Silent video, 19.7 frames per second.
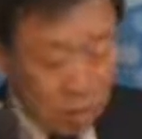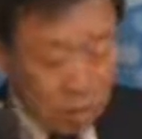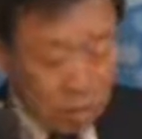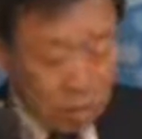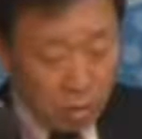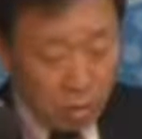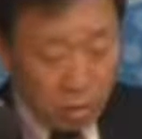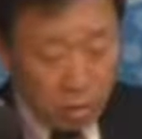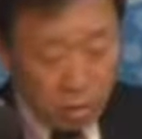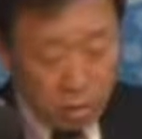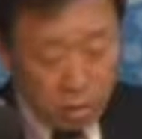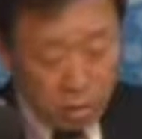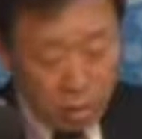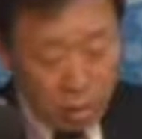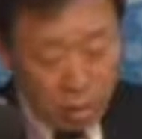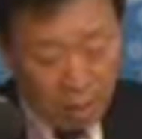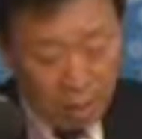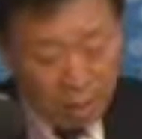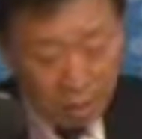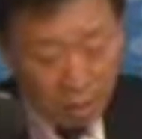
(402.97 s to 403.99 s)
그런데
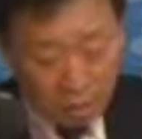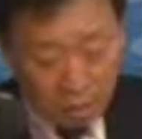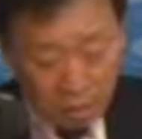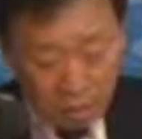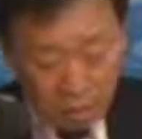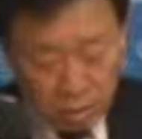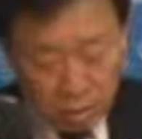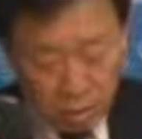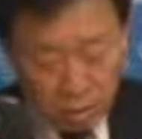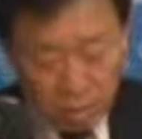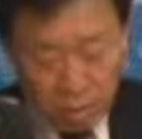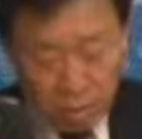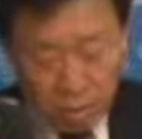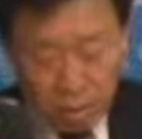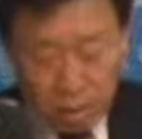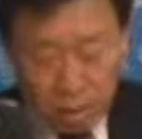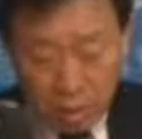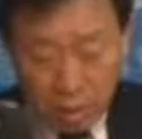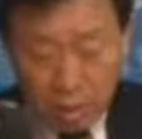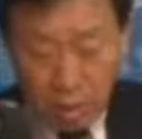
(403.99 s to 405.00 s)
그런
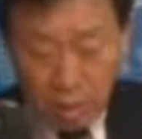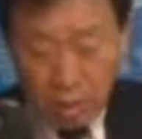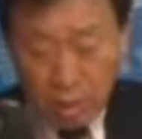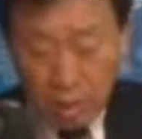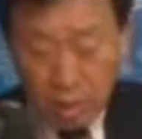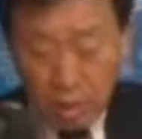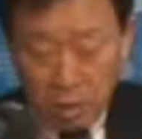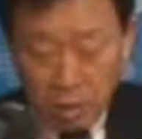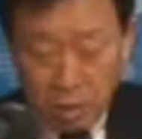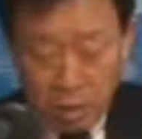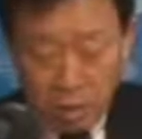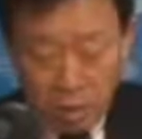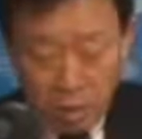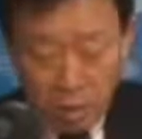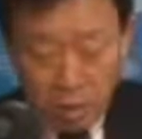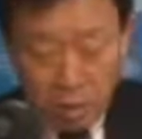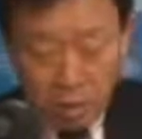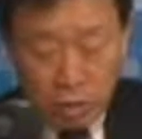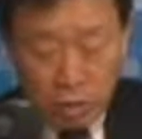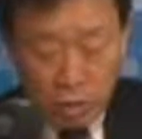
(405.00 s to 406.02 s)
아파트들이
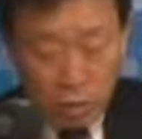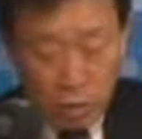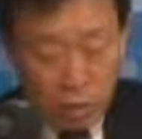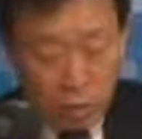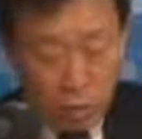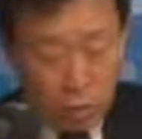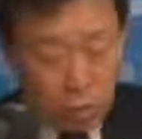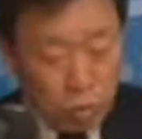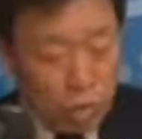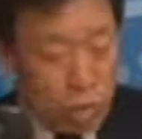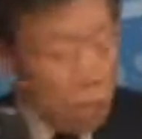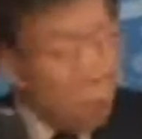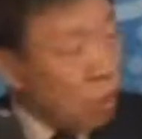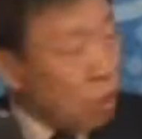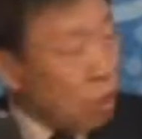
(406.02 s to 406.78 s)
일정한 녹색